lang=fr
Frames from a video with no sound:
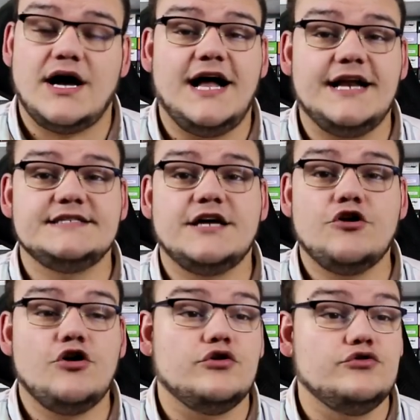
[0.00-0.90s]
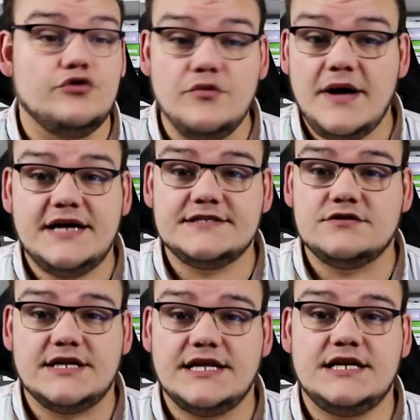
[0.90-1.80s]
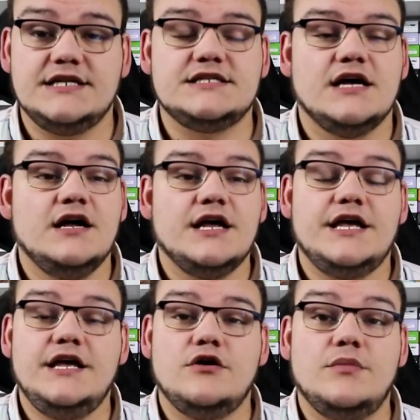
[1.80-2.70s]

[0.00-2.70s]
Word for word: à l'intérieur de base dans la deck liste et euh,